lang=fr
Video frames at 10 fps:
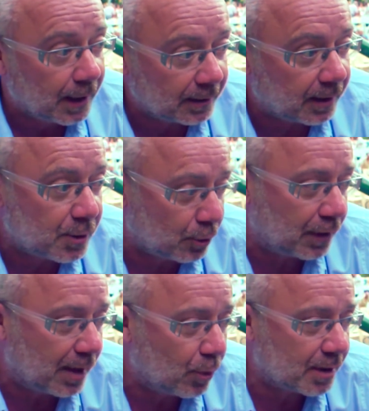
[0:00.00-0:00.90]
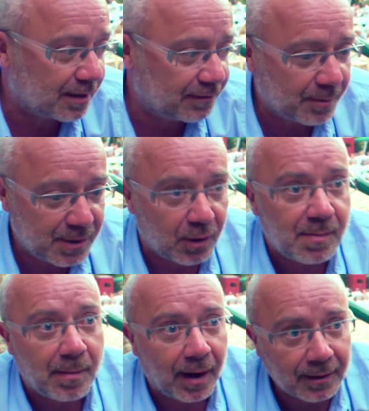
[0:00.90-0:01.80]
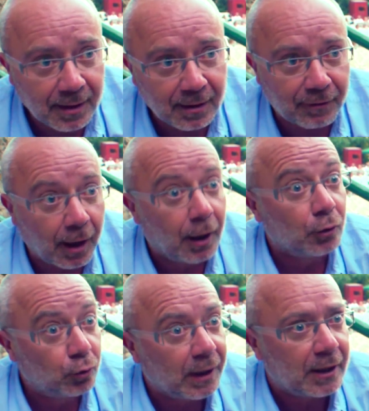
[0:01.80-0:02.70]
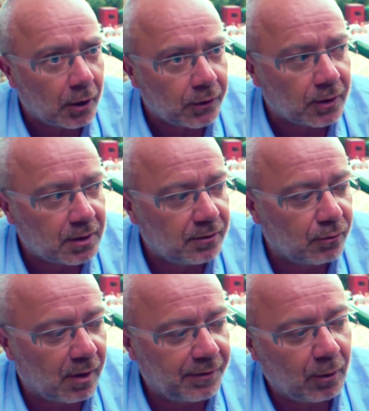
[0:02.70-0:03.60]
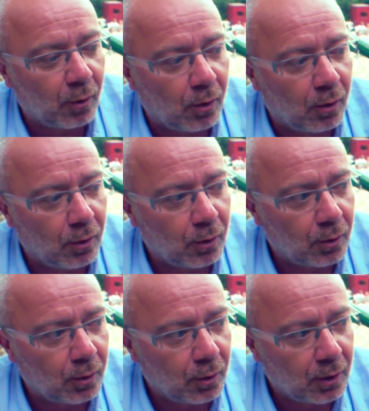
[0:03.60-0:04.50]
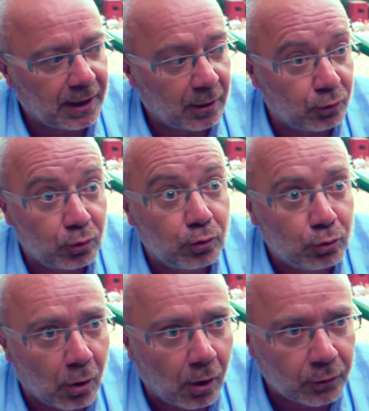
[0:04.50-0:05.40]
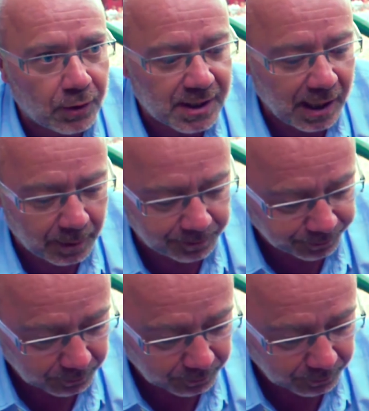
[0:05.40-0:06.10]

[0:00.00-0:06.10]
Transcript: interdiction de faire l'amour à sa femme si on n'est pas marié, enfin tous les codes qui vont avec les codes du, Coran, de l'islam.